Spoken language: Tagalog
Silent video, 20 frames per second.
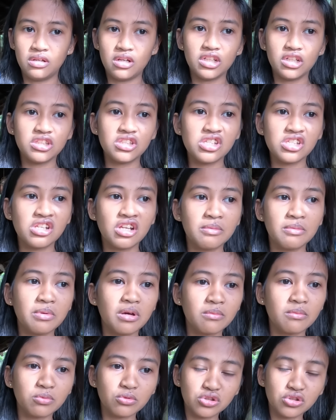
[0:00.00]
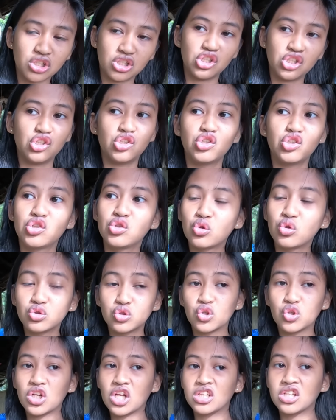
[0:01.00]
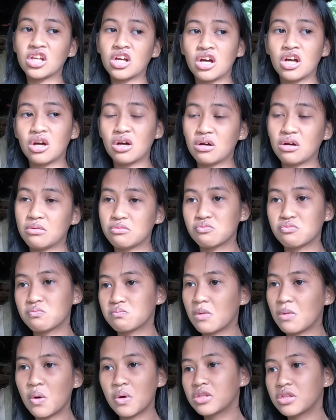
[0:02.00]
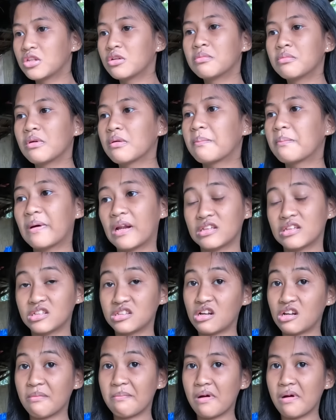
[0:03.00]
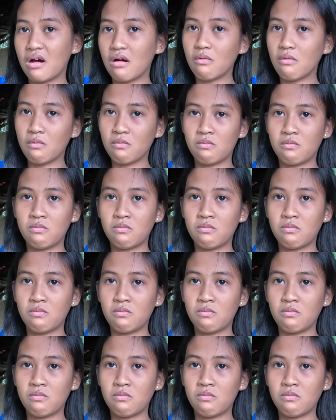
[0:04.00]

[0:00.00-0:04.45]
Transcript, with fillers: At sinabihan po siya ng doktora na bawal daw magparatrabaho.